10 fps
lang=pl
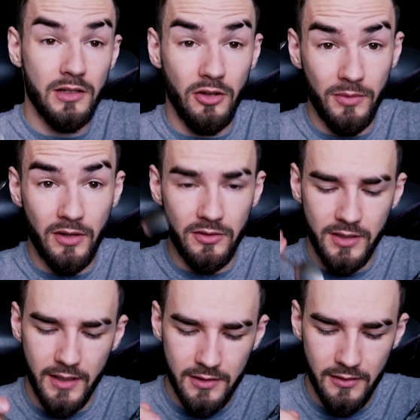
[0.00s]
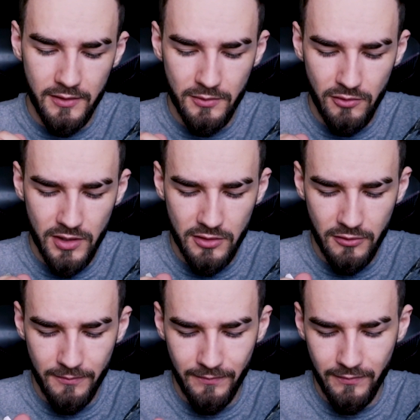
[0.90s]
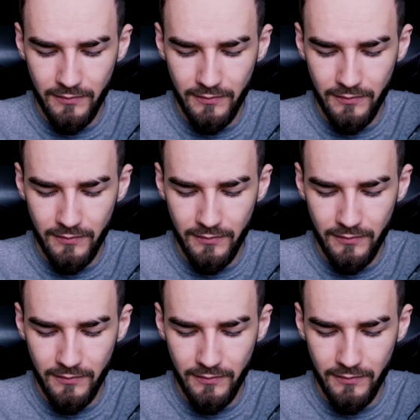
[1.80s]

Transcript: Jeśli o mnie chodzi, teraz sobie wezmę łyżeczką.